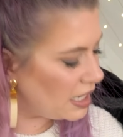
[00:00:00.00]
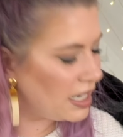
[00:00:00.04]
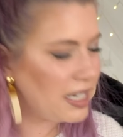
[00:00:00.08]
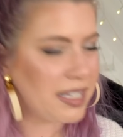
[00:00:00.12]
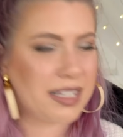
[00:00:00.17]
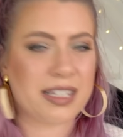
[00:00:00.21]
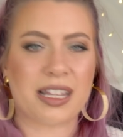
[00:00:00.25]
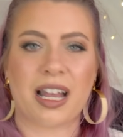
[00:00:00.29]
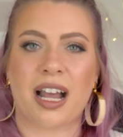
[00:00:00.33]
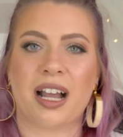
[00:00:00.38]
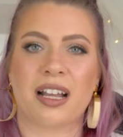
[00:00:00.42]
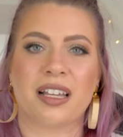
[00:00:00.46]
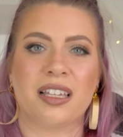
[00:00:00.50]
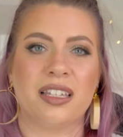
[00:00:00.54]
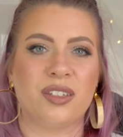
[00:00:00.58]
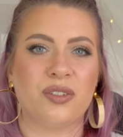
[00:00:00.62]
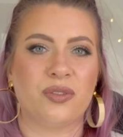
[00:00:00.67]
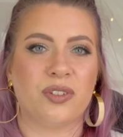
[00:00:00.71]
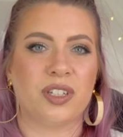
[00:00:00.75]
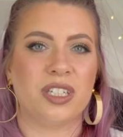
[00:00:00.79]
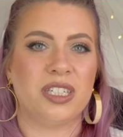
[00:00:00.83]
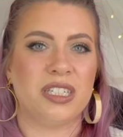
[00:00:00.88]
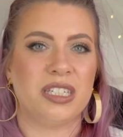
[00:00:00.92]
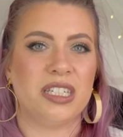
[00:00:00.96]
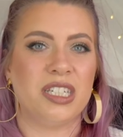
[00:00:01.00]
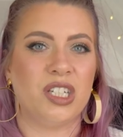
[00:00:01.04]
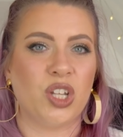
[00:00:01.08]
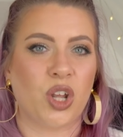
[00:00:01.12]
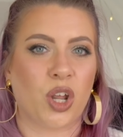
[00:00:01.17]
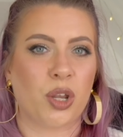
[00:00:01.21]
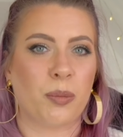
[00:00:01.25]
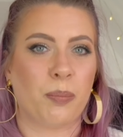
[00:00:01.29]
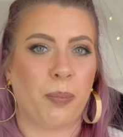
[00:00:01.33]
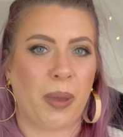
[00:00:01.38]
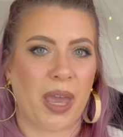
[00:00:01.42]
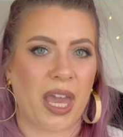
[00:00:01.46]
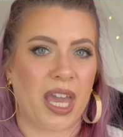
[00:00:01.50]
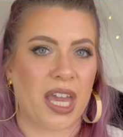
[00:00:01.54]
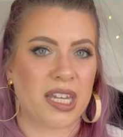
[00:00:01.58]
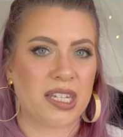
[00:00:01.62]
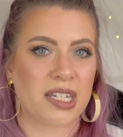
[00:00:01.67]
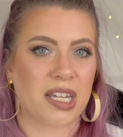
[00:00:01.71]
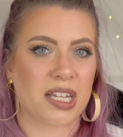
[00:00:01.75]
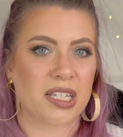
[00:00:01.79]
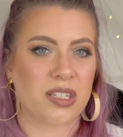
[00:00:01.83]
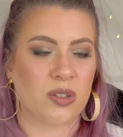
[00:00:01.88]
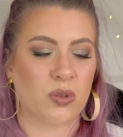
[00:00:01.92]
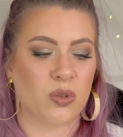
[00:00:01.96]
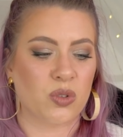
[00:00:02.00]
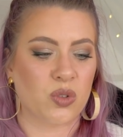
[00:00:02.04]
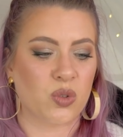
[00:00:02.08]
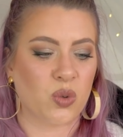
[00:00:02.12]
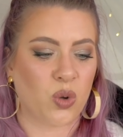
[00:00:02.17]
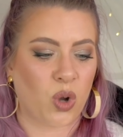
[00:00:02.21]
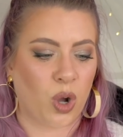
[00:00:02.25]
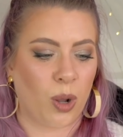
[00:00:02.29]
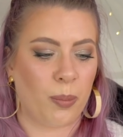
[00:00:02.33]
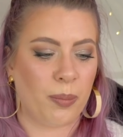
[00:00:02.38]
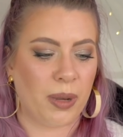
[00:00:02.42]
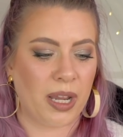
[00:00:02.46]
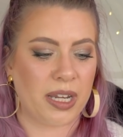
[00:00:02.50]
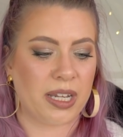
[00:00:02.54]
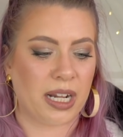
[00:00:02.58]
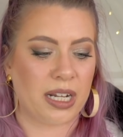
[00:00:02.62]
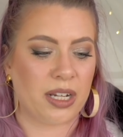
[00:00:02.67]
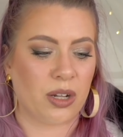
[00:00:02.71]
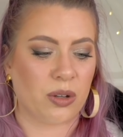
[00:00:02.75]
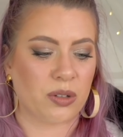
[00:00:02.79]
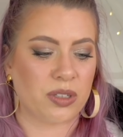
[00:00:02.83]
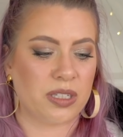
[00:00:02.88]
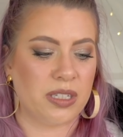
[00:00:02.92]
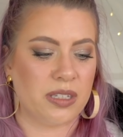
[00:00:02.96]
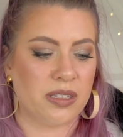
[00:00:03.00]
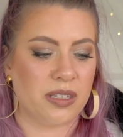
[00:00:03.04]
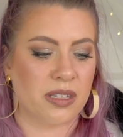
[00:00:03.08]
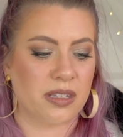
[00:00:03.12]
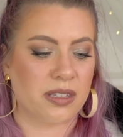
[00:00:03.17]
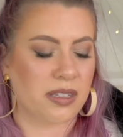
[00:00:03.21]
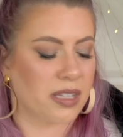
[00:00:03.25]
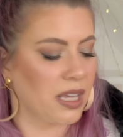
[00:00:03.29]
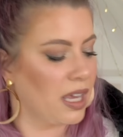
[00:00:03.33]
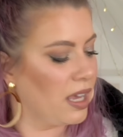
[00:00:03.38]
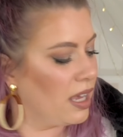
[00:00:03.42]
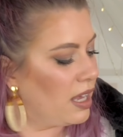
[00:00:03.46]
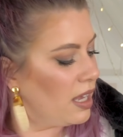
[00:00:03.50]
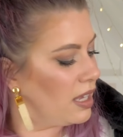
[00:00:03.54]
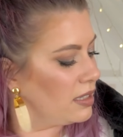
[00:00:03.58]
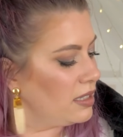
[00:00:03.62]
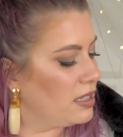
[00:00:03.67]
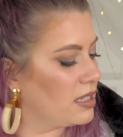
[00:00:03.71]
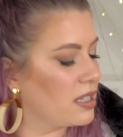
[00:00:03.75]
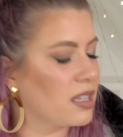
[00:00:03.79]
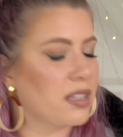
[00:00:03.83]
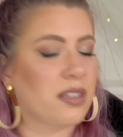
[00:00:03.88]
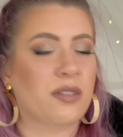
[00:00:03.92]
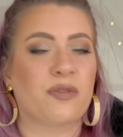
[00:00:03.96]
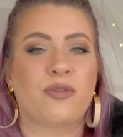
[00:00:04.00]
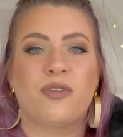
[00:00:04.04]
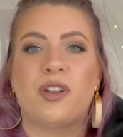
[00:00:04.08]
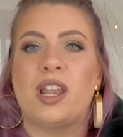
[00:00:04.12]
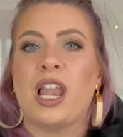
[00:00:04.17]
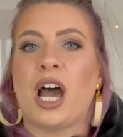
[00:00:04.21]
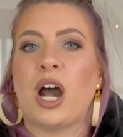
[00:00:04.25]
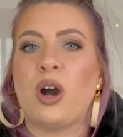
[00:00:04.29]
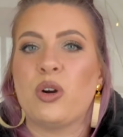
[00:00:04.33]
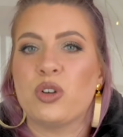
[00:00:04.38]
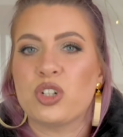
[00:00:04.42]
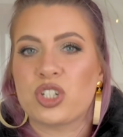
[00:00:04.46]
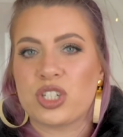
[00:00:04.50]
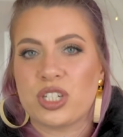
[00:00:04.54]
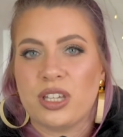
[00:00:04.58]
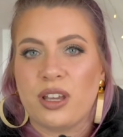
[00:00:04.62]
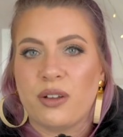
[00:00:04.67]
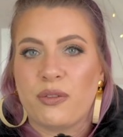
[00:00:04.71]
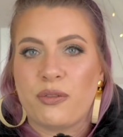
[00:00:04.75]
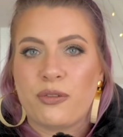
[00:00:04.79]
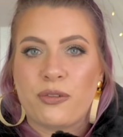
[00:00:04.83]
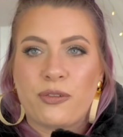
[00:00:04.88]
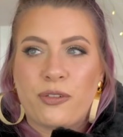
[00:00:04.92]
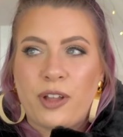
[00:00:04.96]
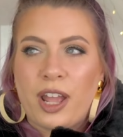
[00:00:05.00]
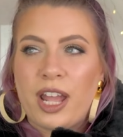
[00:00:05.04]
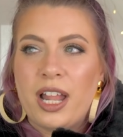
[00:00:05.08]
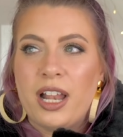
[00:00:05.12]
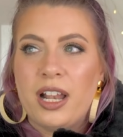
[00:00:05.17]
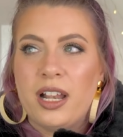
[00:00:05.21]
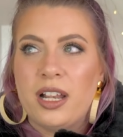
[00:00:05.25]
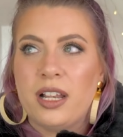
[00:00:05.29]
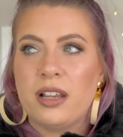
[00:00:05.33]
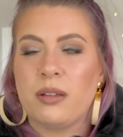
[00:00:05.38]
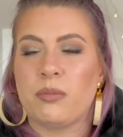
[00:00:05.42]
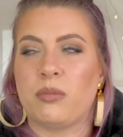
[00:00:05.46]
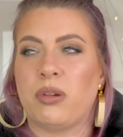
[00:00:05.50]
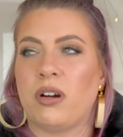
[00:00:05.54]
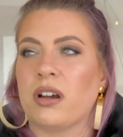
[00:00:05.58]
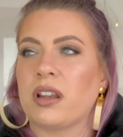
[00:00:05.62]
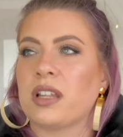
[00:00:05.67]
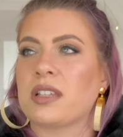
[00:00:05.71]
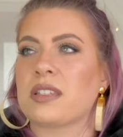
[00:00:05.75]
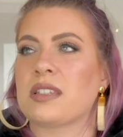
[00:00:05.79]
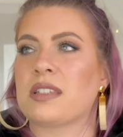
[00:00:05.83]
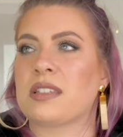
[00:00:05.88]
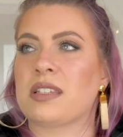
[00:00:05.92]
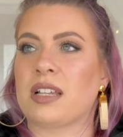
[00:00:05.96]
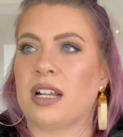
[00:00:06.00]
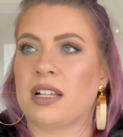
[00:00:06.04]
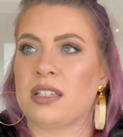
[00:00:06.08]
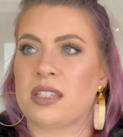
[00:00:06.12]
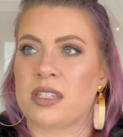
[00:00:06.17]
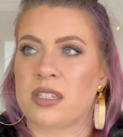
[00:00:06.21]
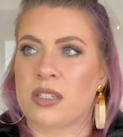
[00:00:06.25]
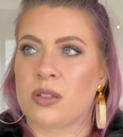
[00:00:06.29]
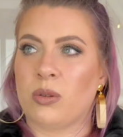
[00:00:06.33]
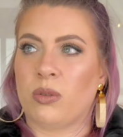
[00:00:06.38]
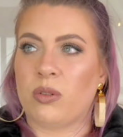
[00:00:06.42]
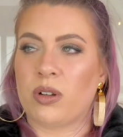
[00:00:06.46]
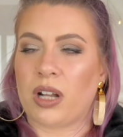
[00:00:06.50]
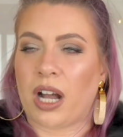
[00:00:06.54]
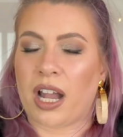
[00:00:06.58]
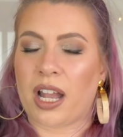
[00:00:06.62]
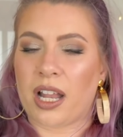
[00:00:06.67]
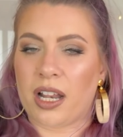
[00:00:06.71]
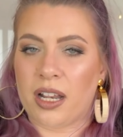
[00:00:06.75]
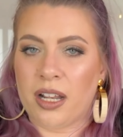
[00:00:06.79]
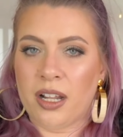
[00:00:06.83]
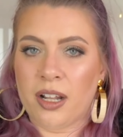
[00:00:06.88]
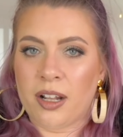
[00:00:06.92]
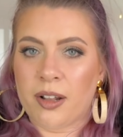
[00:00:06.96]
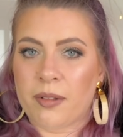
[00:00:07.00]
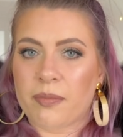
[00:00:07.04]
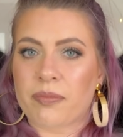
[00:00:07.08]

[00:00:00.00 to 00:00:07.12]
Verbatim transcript: ehrlich sagen, ich finde die not bad. Also also so komplett halt auch dieses, dieses flauschige Fell. Boah, das ist halt so geil.